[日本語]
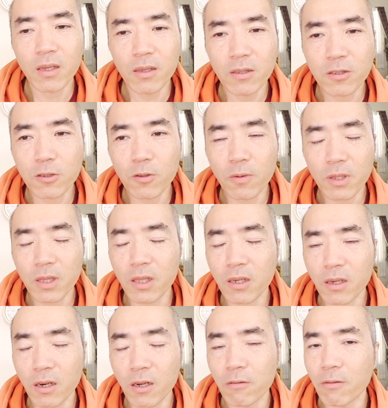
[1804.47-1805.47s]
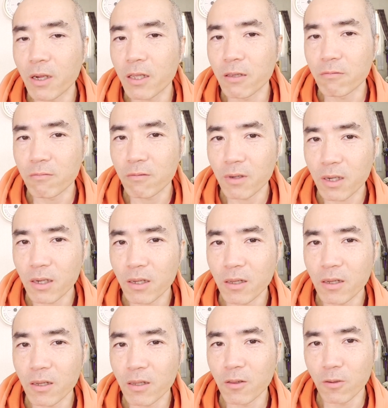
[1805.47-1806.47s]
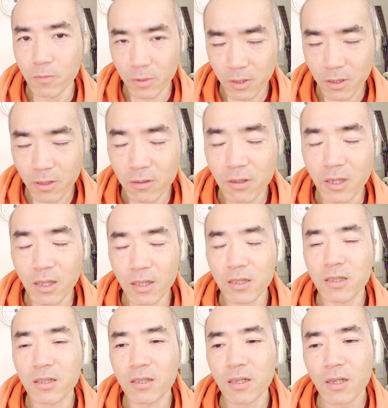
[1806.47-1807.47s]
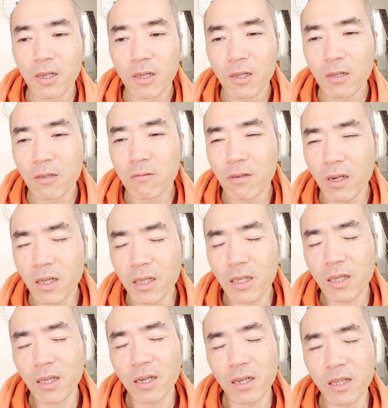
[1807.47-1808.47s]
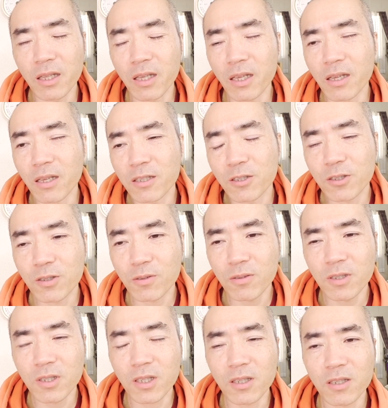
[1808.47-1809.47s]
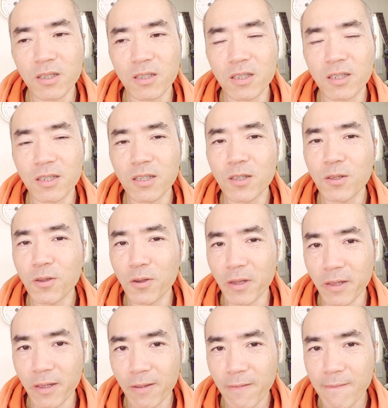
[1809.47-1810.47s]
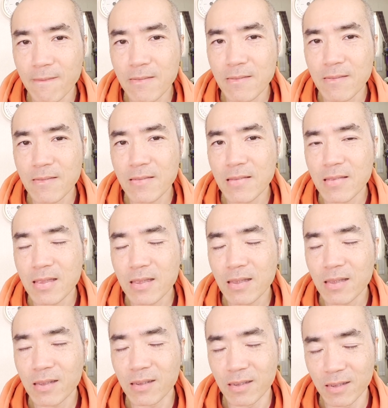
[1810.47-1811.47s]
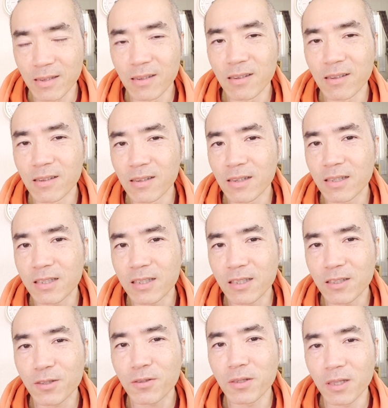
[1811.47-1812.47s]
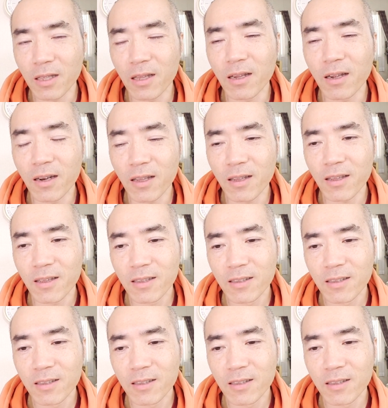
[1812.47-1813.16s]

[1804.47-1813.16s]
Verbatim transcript: 編集終わってからワインは飲むっていう形ワインがね正直しんどいうんしんどいねあれ